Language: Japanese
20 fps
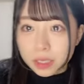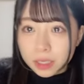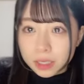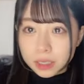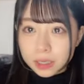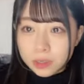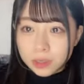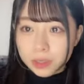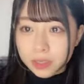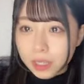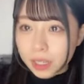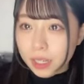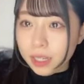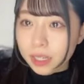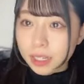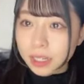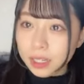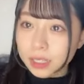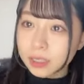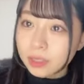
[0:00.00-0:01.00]
飛行機あ
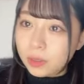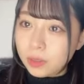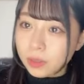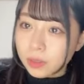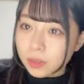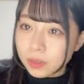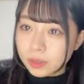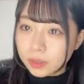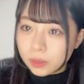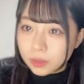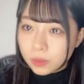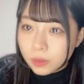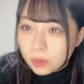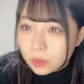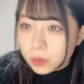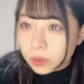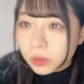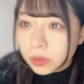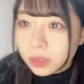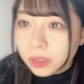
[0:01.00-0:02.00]
りがとうお
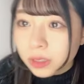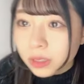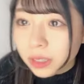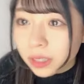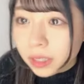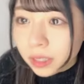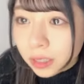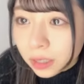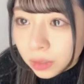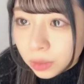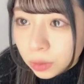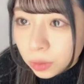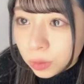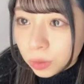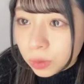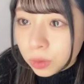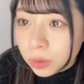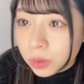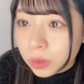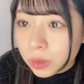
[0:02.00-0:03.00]
尊いありがとう
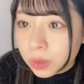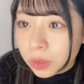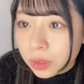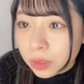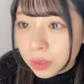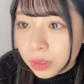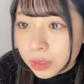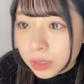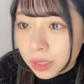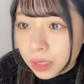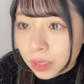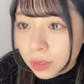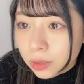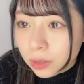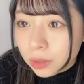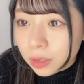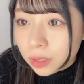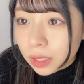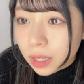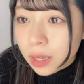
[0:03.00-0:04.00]
最
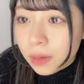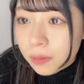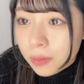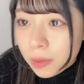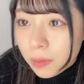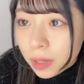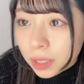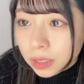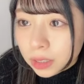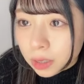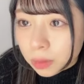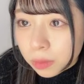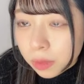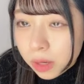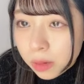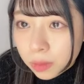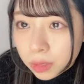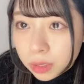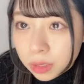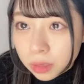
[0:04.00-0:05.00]
高え見ましたよ見
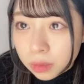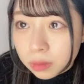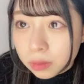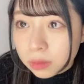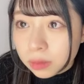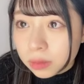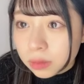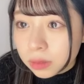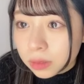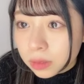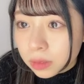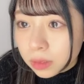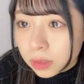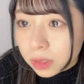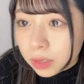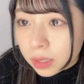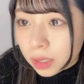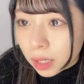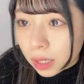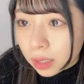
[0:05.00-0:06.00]
えましたよ
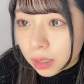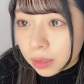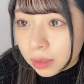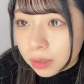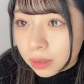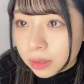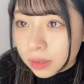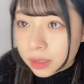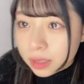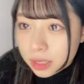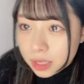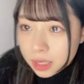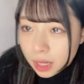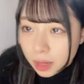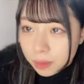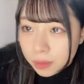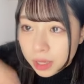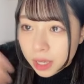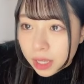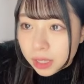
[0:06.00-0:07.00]
ちなちな
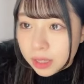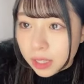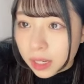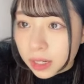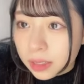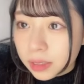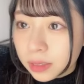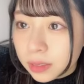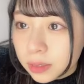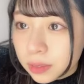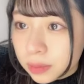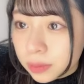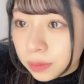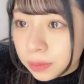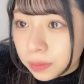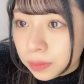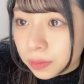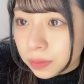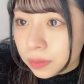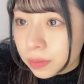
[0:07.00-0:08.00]
見えた
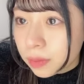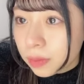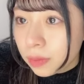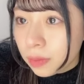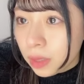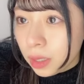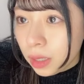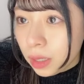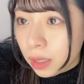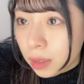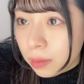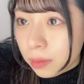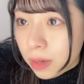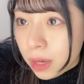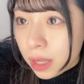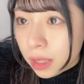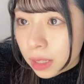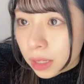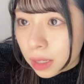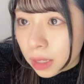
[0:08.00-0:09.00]
見
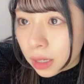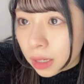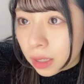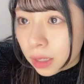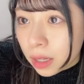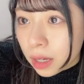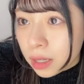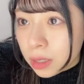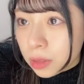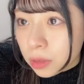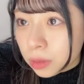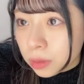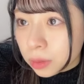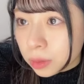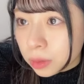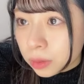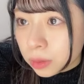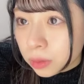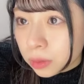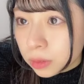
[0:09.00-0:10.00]
えたから大丈夫